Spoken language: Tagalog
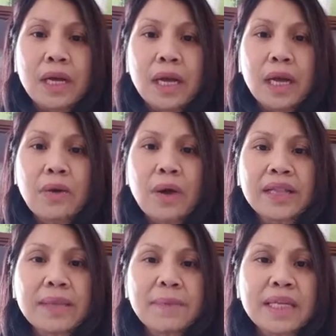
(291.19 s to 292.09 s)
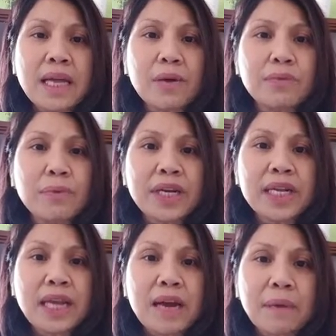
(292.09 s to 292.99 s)
Hello, Ate Minda. Good
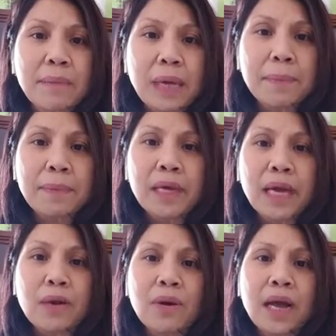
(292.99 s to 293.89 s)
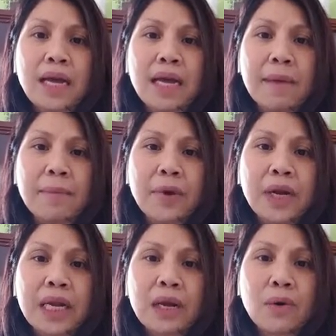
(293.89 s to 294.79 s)
morning there, my VIP. Hello, Langga,
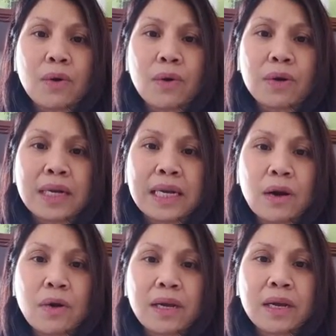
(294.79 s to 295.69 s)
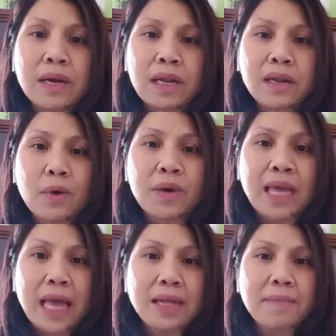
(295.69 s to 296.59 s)
Merly, Og, Ogal,
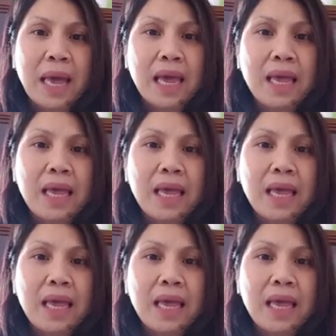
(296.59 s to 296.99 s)
Ogalbe.